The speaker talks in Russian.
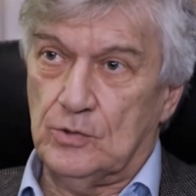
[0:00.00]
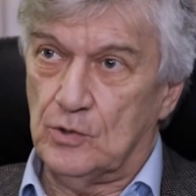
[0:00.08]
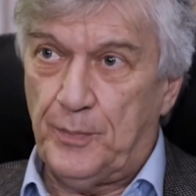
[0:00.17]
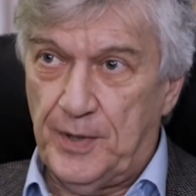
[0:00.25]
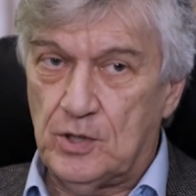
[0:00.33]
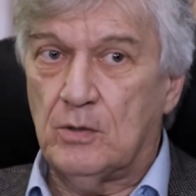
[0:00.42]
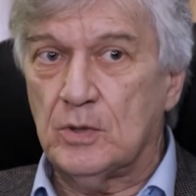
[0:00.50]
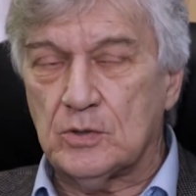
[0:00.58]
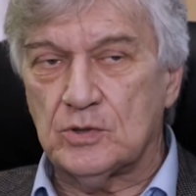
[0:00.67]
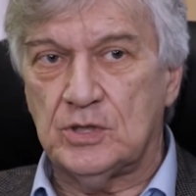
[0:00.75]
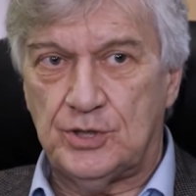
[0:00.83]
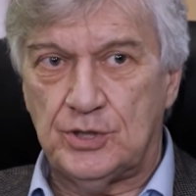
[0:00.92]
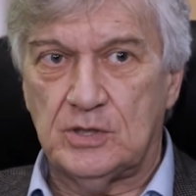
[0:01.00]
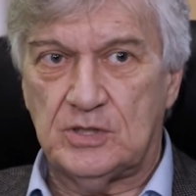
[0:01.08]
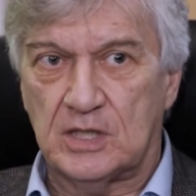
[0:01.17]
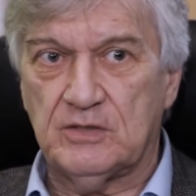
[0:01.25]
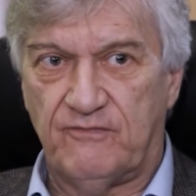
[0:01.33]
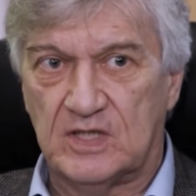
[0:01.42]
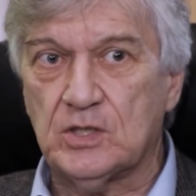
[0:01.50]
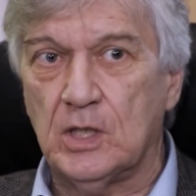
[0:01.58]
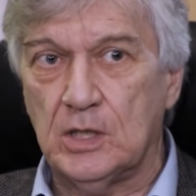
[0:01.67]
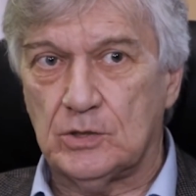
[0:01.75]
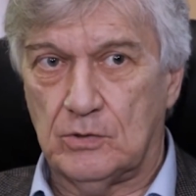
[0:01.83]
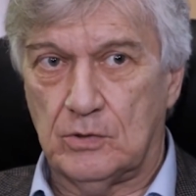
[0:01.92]
но при нем это уже началось от, в
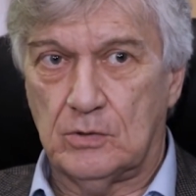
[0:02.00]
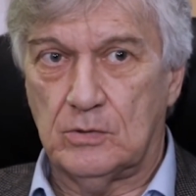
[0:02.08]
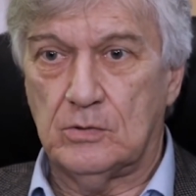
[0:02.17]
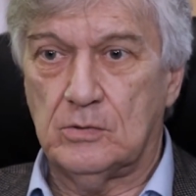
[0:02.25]
открытую.